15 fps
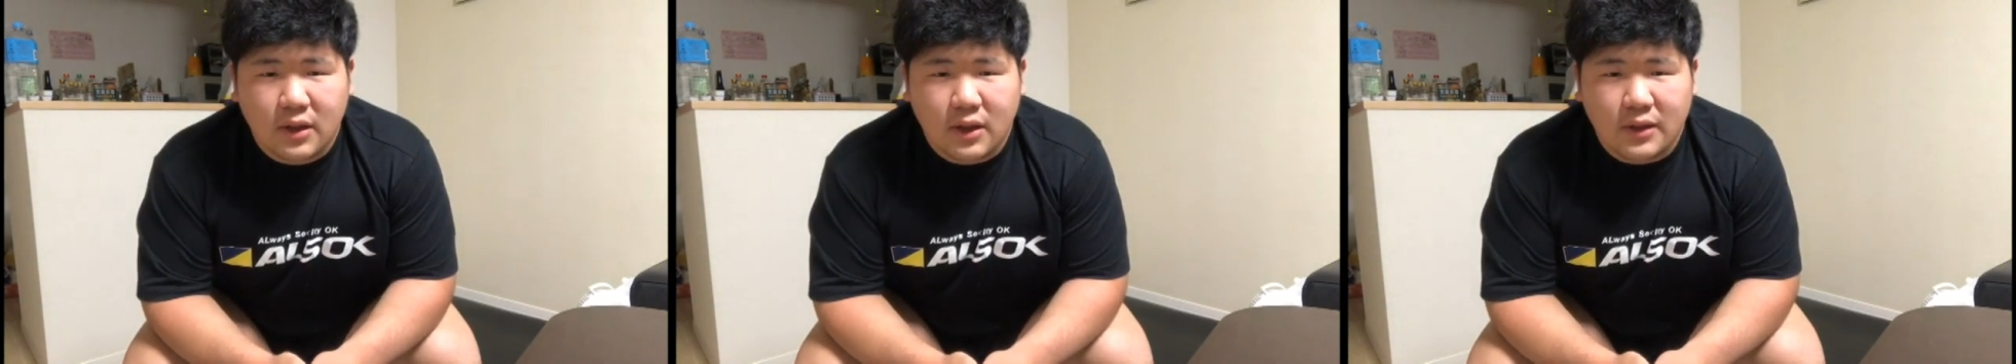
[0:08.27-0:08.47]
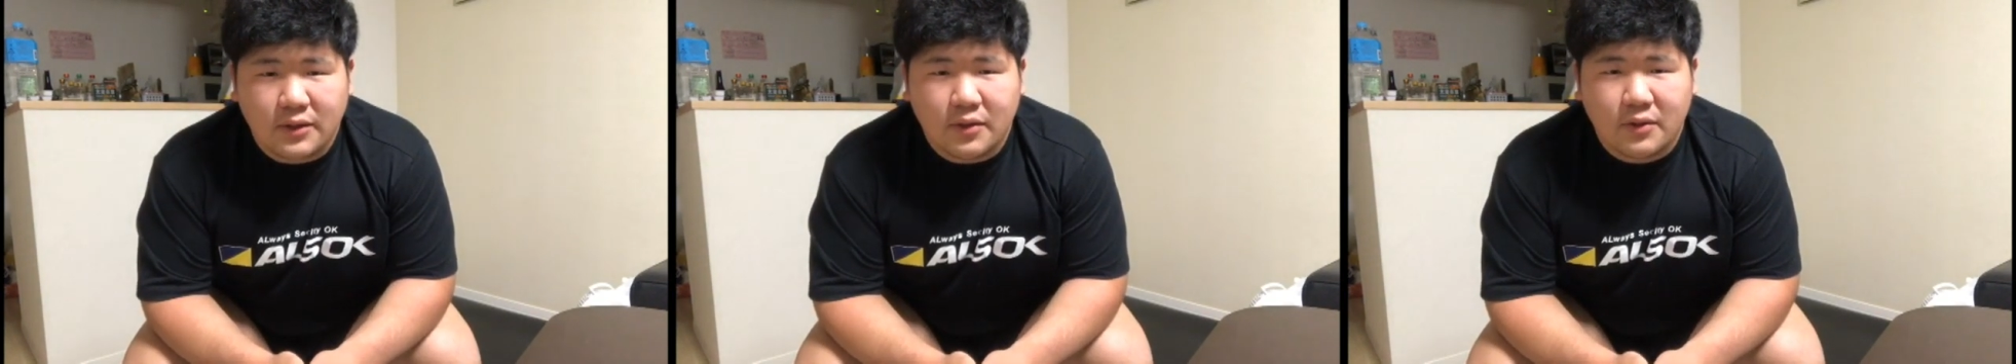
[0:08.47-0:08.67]

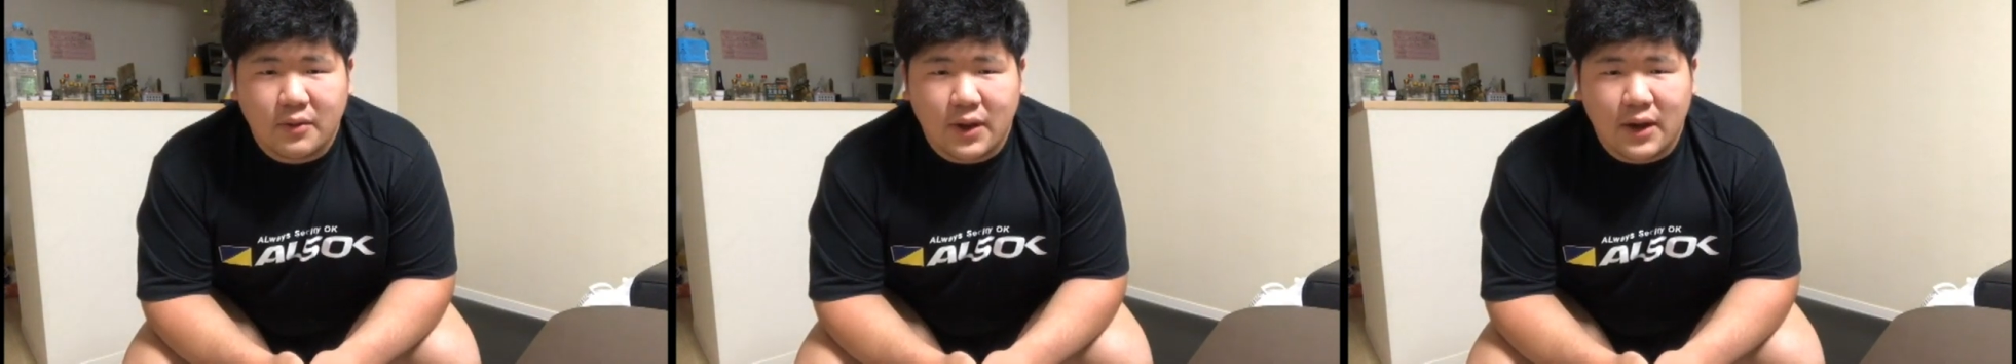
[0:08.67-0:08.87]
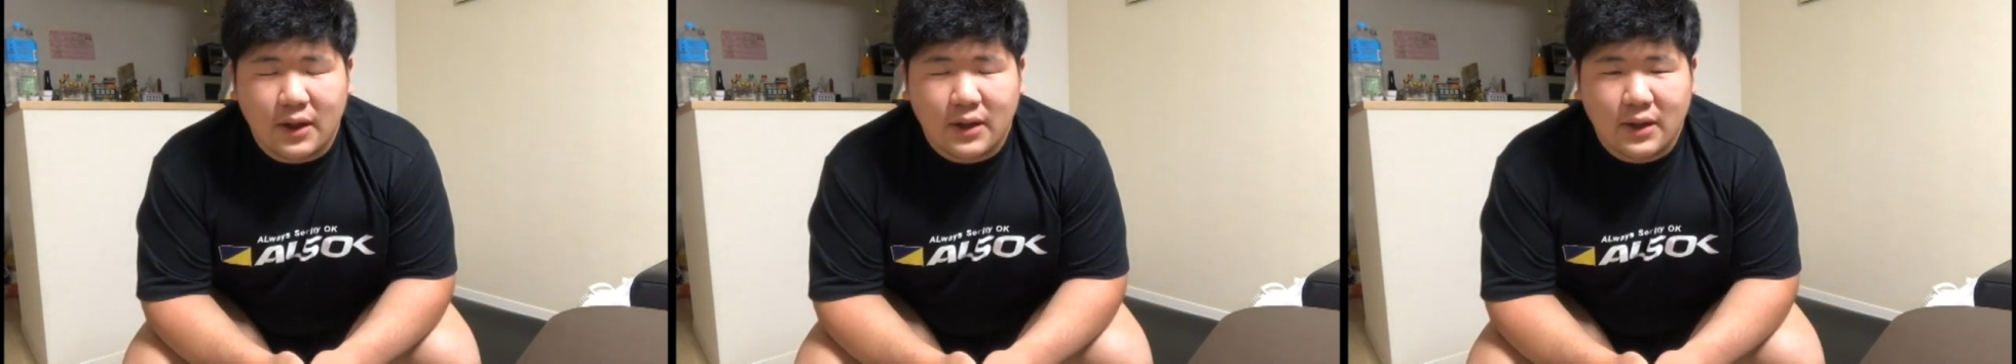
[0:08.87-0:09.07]
今日
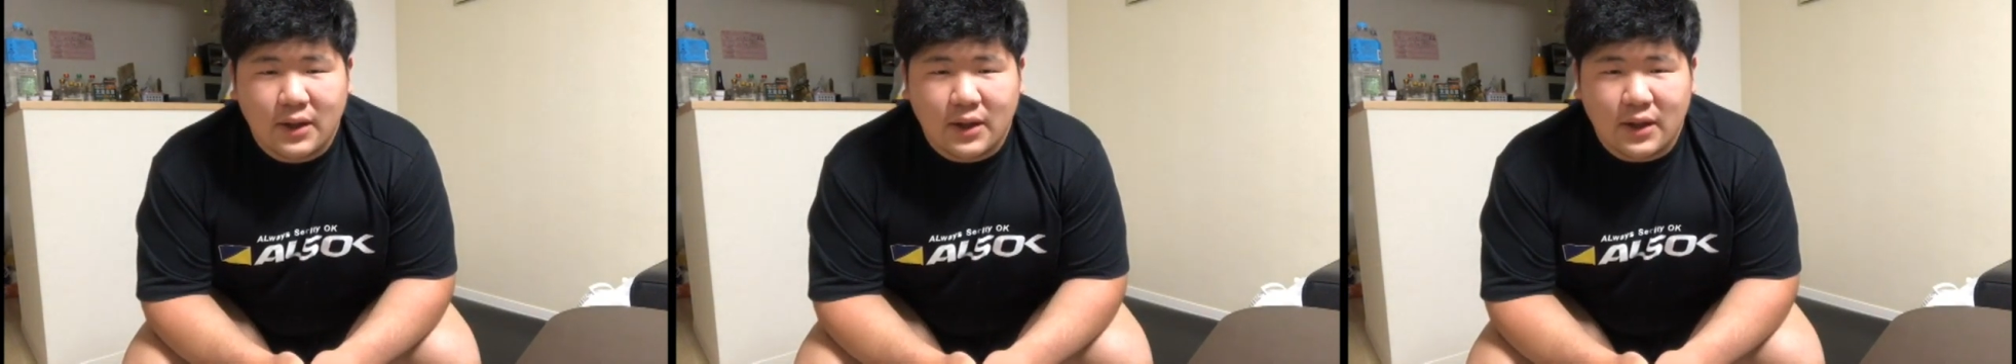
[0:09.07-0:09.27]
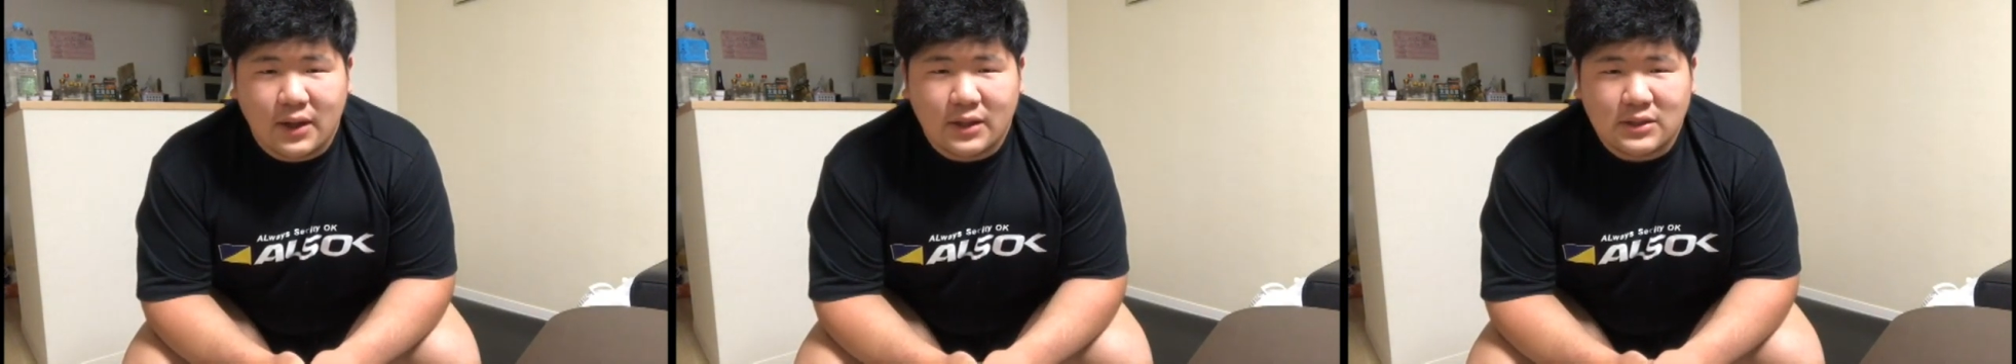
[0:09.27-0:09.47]
は
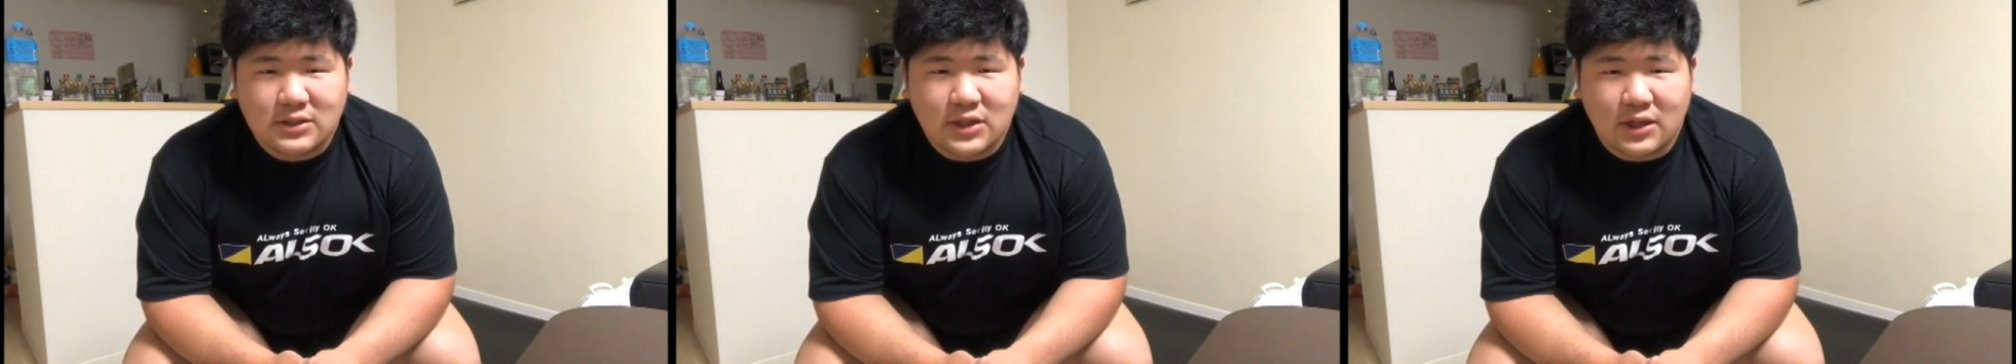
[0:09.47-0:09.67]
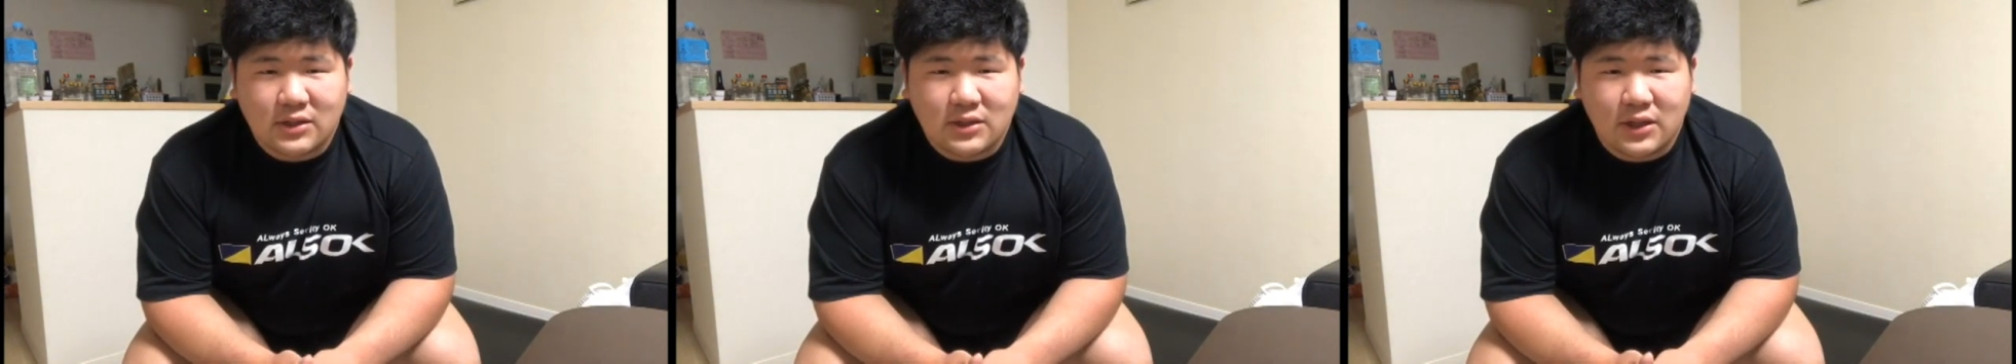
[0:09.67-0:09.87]
自
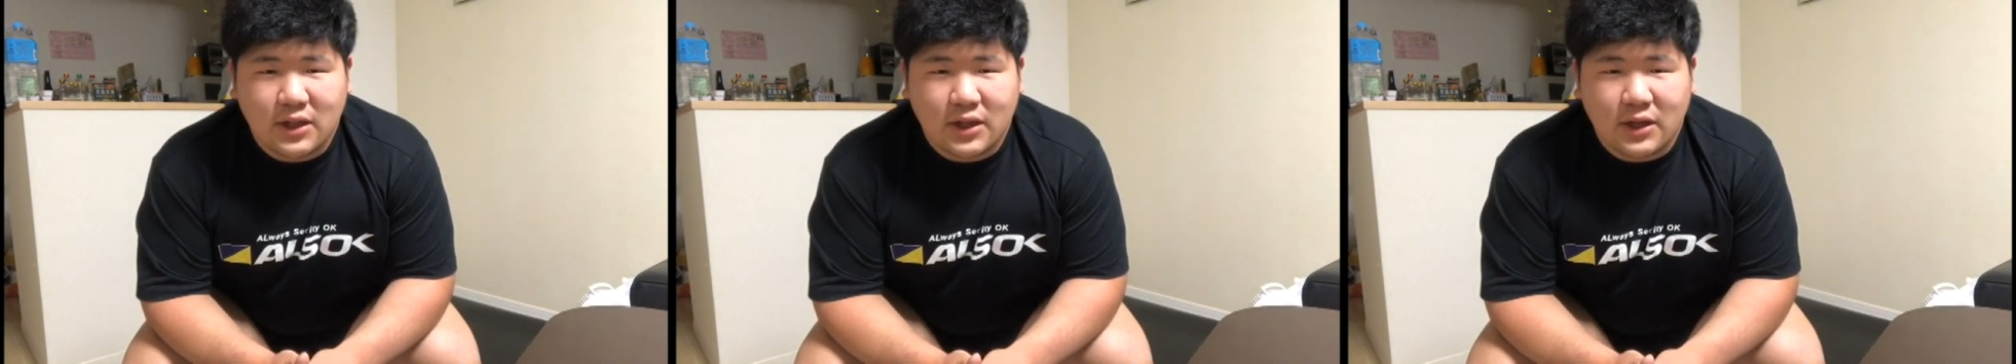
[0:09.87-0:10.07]
宅で